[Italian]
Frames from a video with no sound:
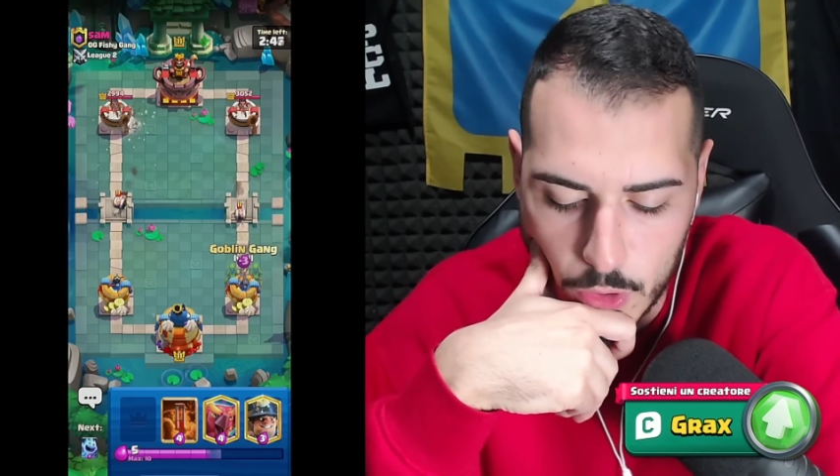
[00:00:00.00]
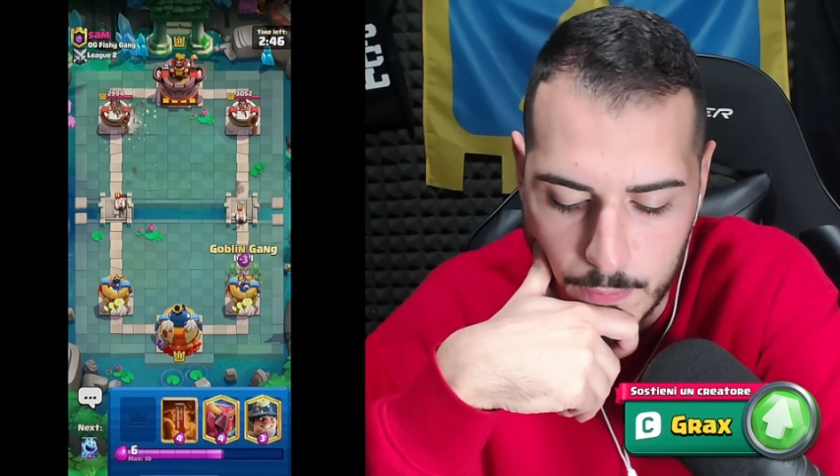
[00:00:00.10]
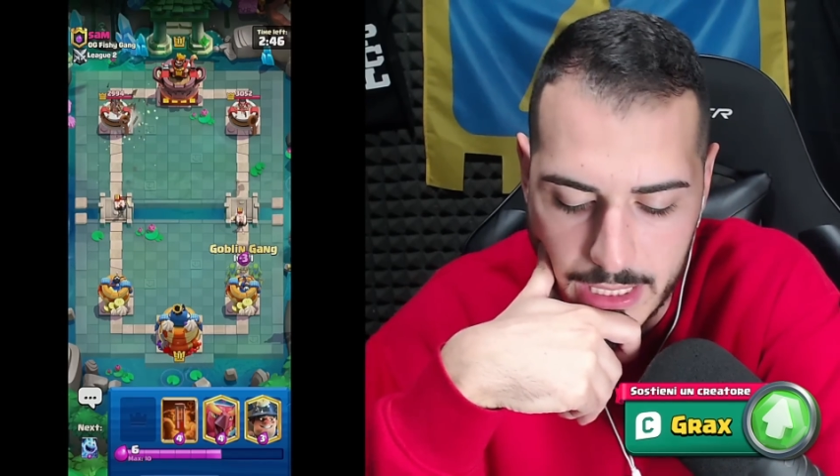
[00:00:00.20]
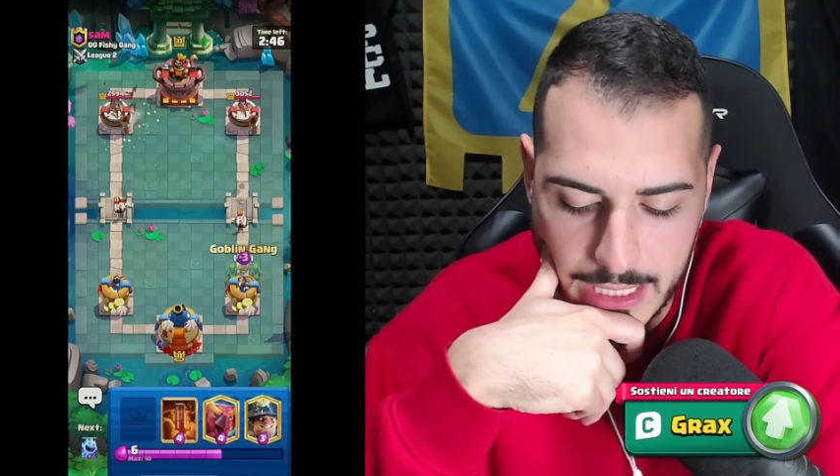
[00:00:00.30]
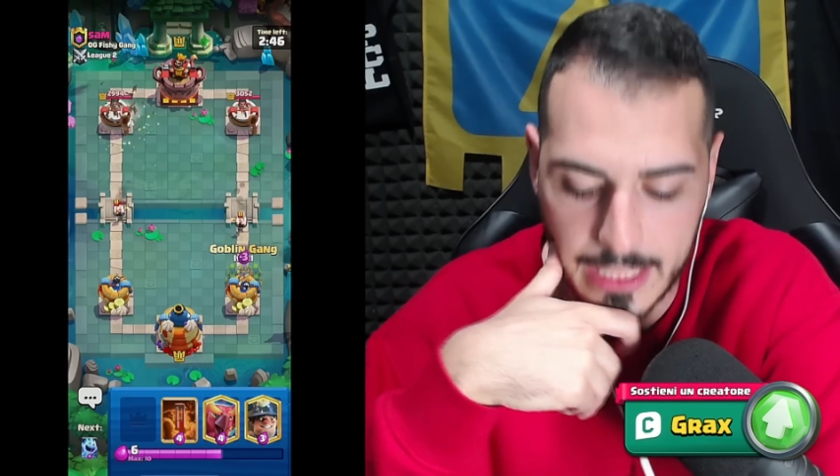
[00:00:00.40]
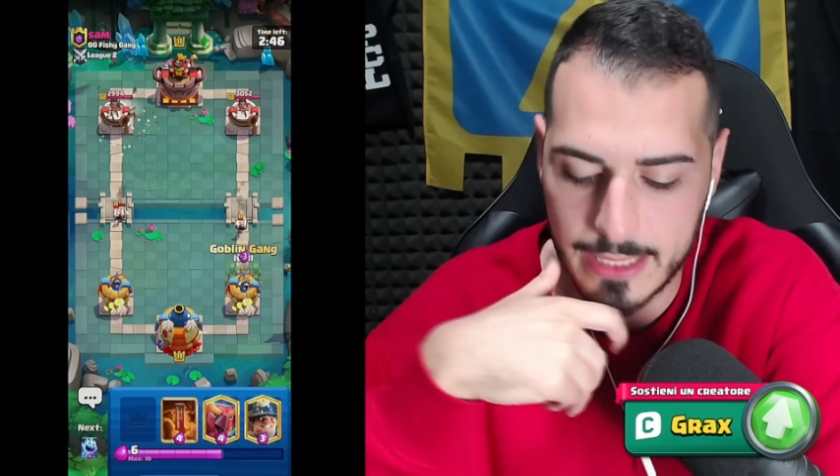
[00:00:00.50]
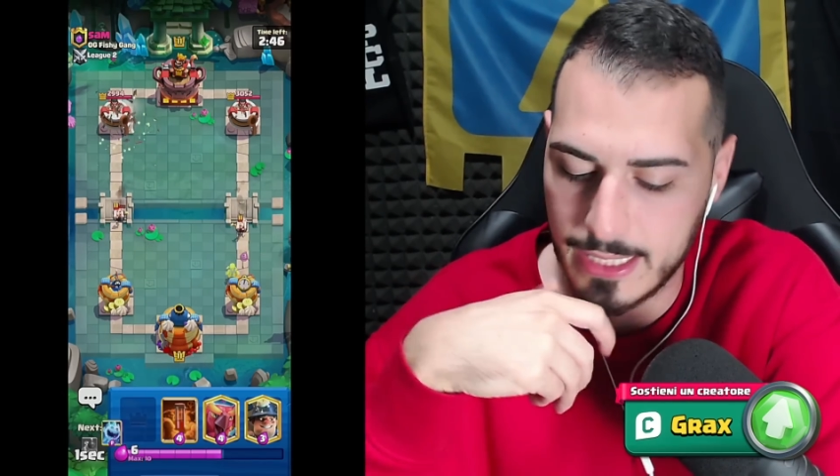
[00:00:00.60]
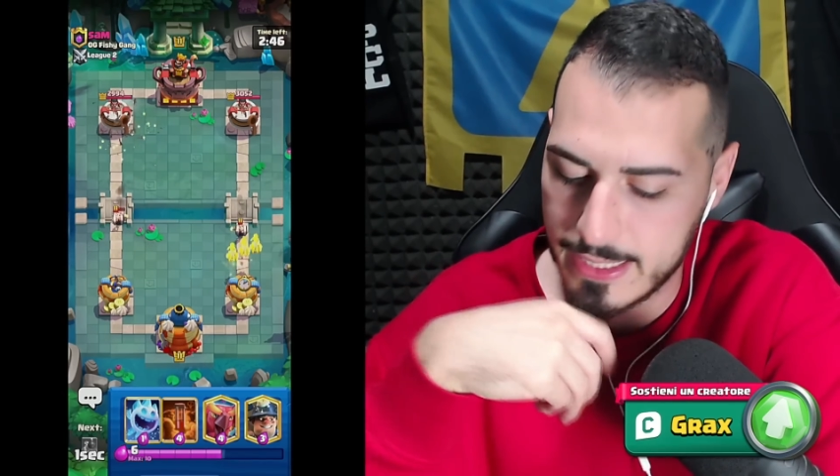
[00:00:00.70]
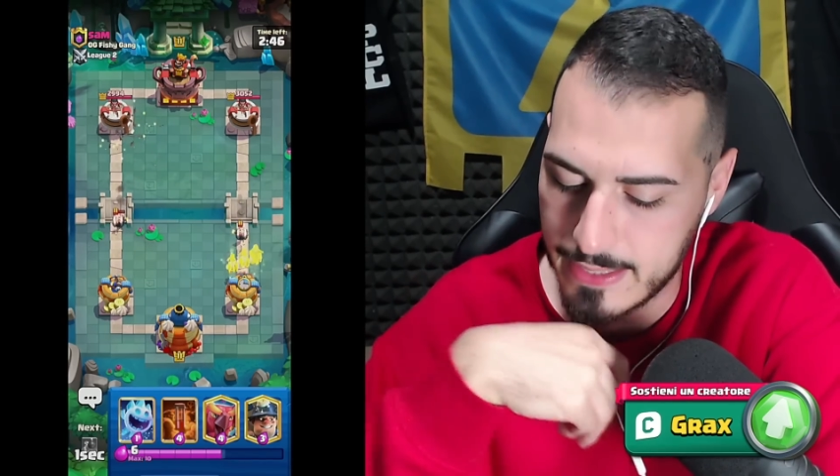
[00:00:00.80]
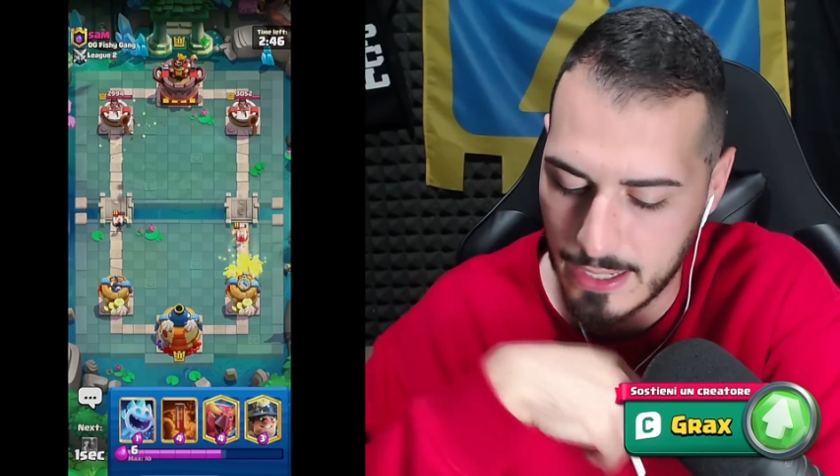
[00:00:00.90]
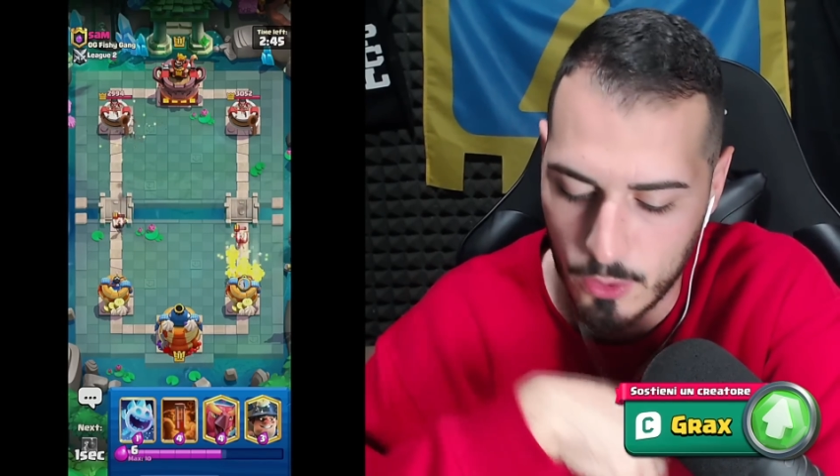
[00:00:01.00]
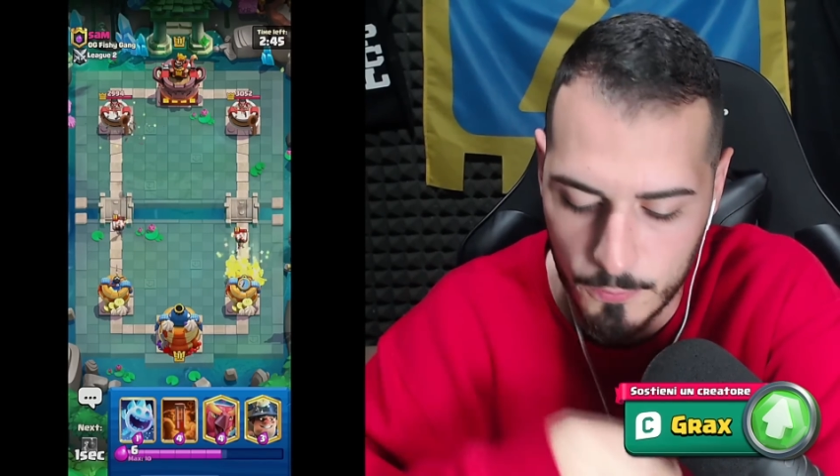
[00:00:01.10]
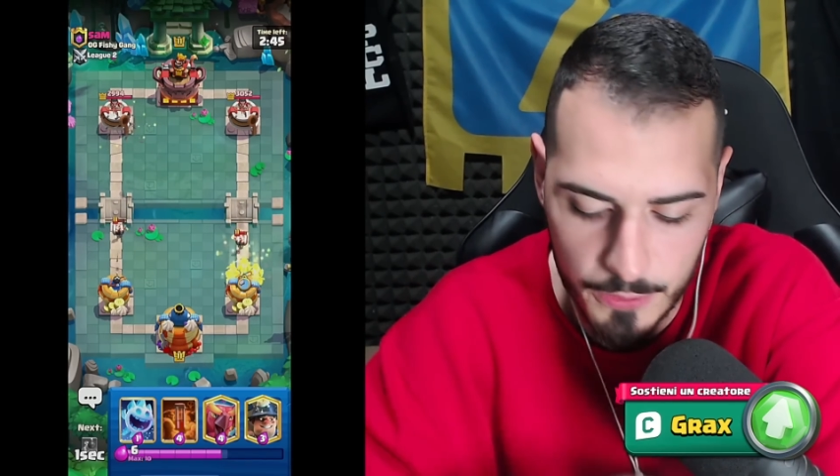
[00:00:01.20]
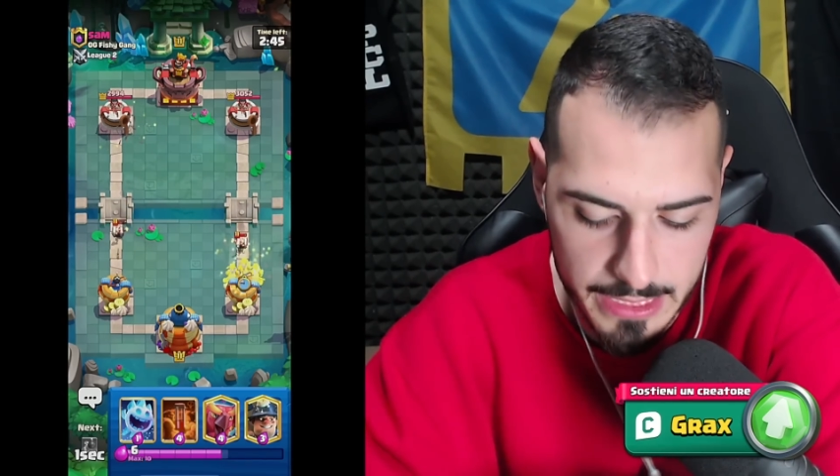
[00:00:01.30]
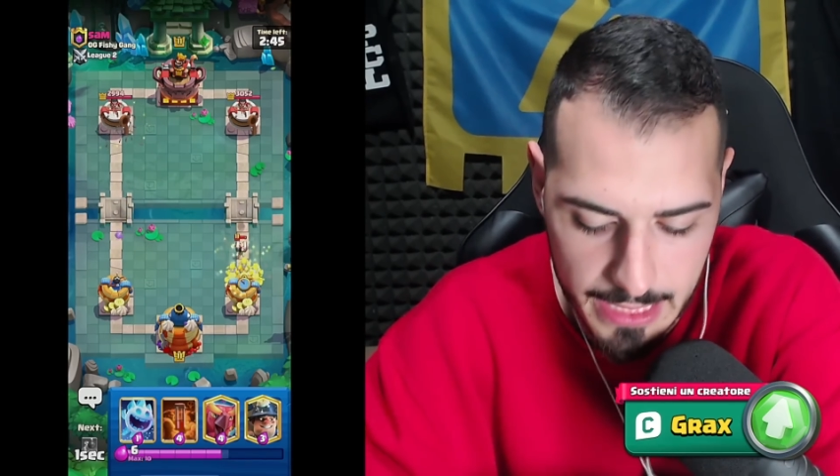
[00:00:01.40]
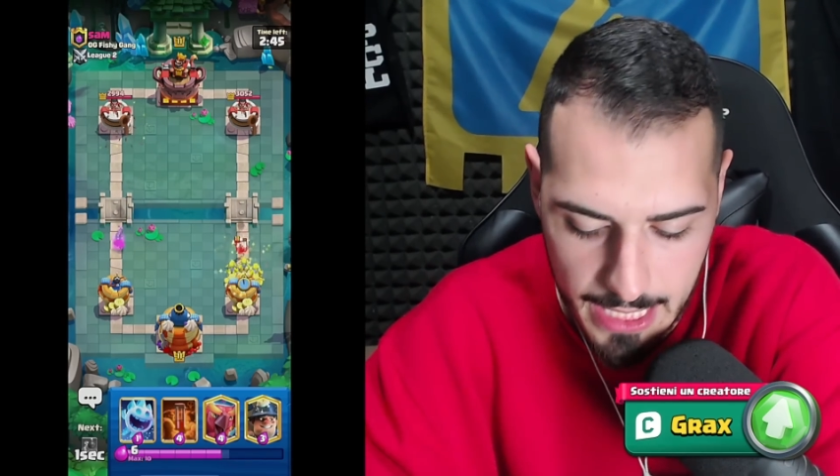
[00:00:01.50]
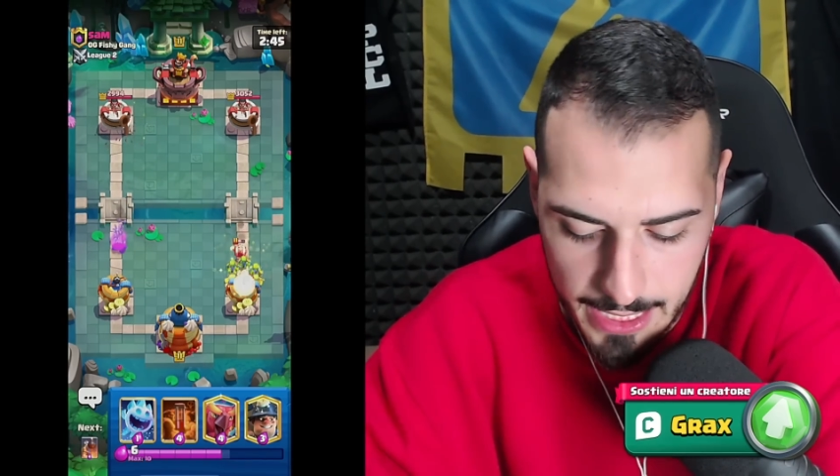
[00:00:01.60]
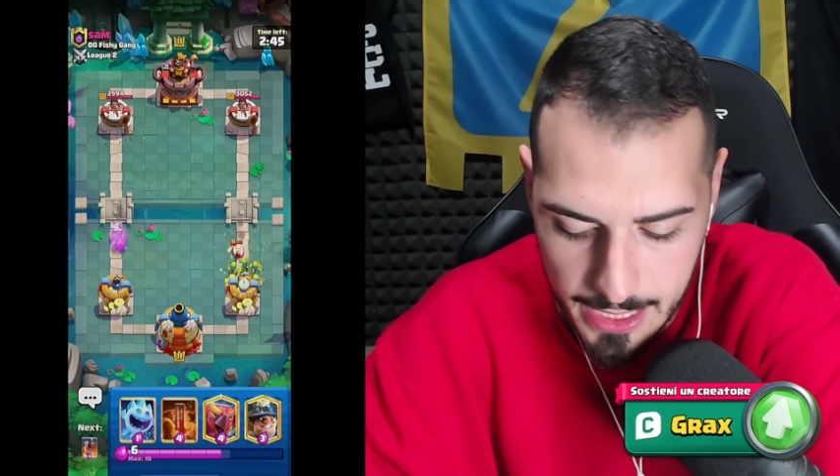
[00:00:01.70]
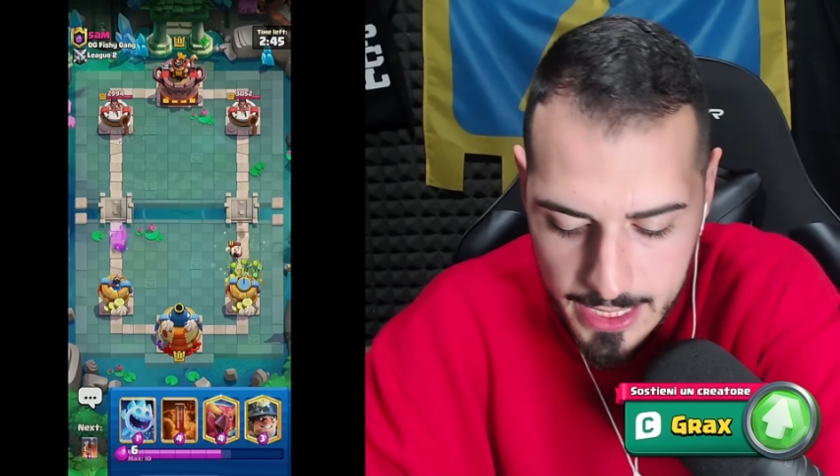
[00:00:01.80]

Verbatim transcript: Goblin Gang a destra non fa entrare